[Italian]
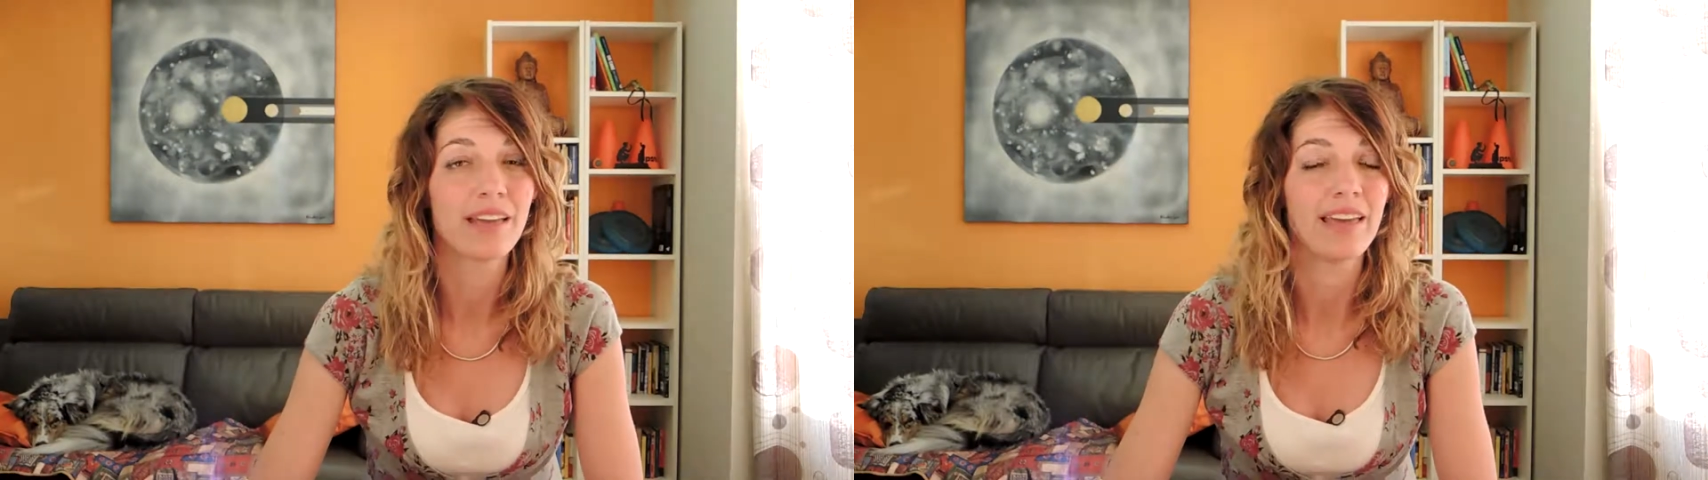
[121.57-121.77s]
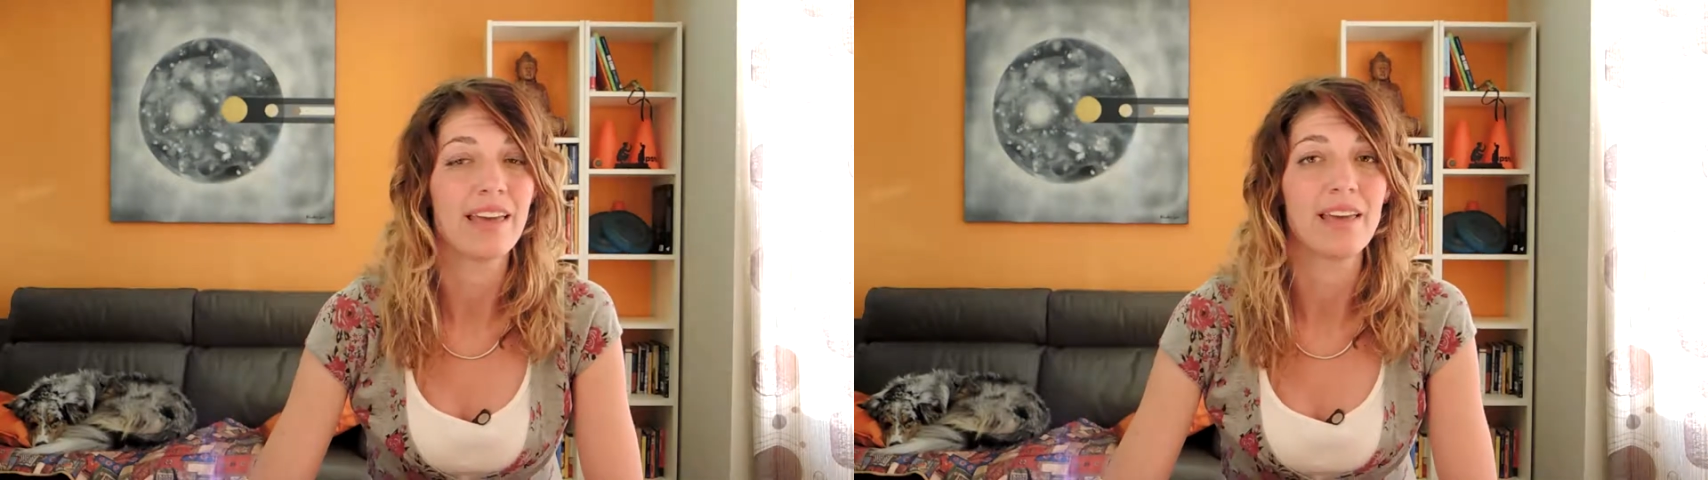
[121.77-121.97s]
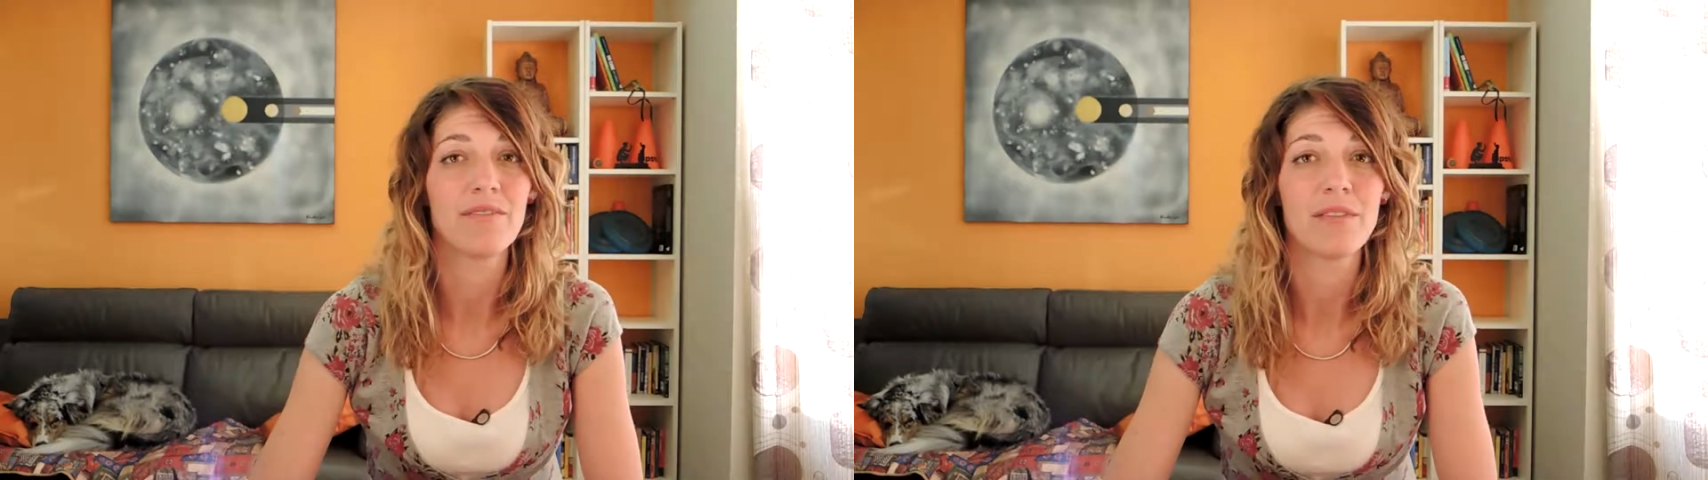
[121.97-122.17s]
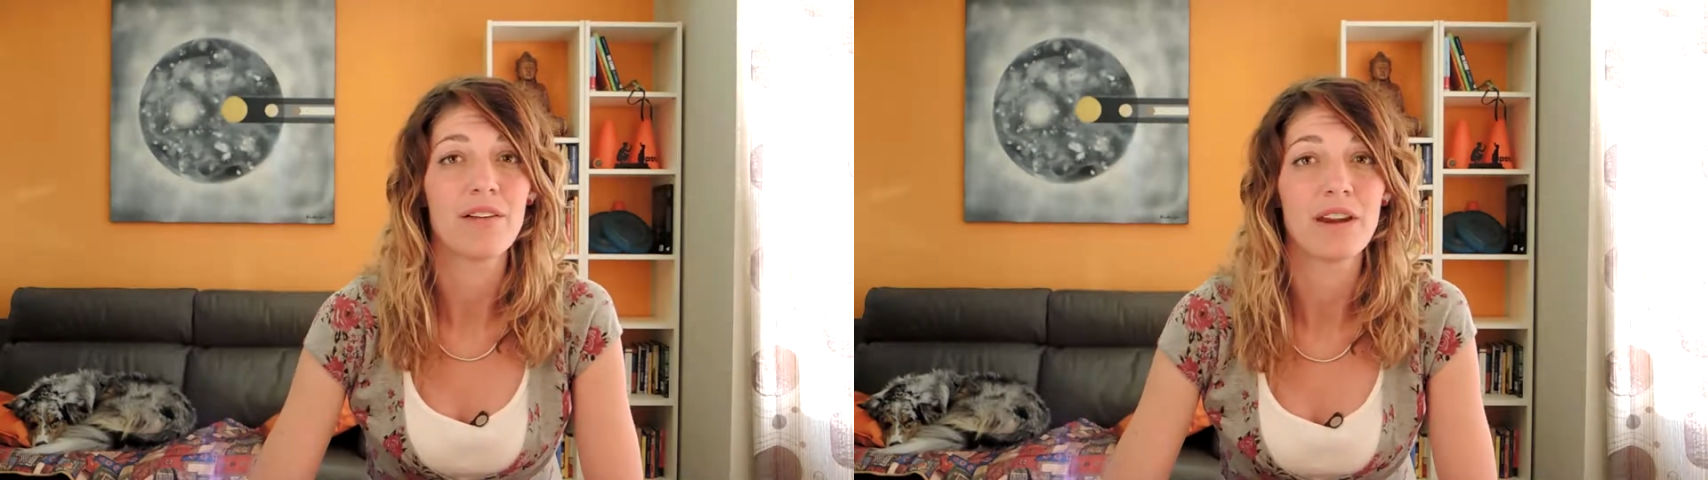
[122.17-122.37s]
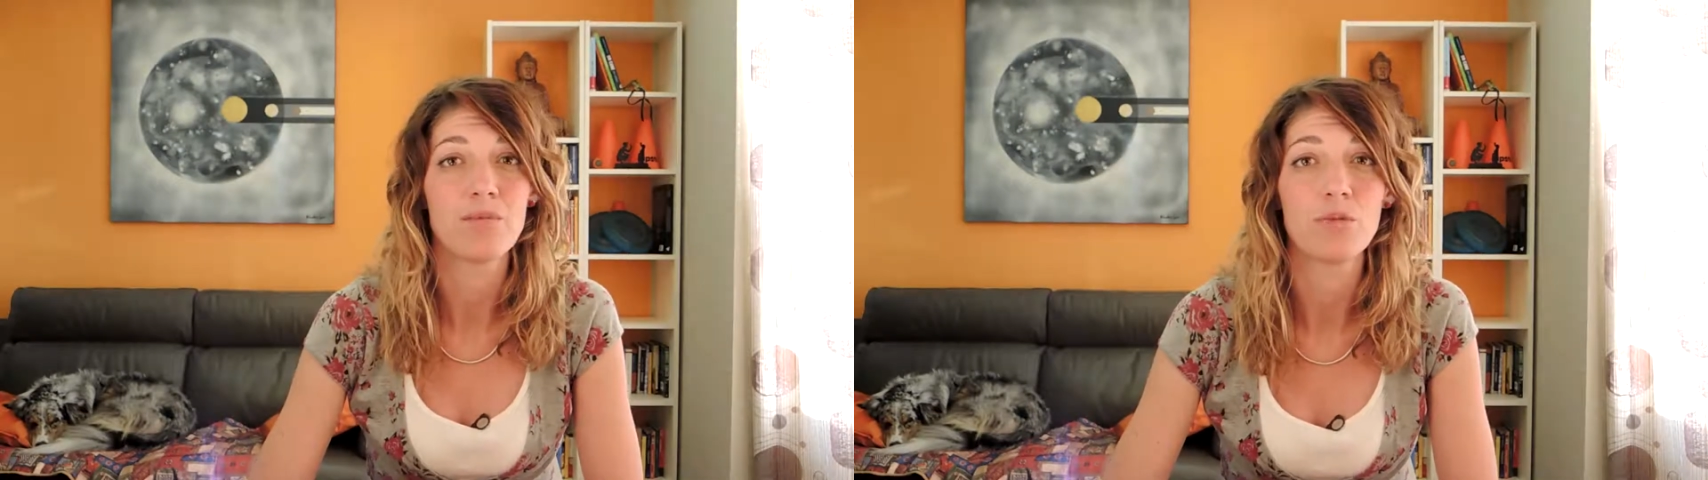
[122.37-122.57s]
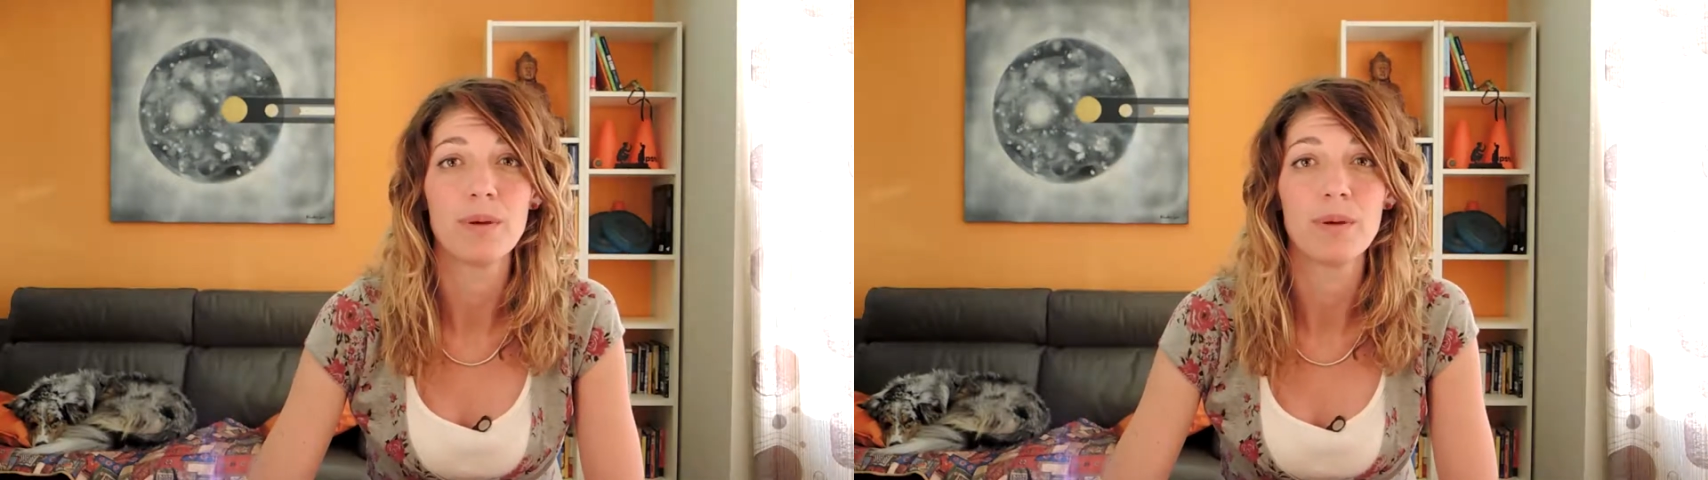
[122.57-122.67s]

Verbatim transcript: che avremo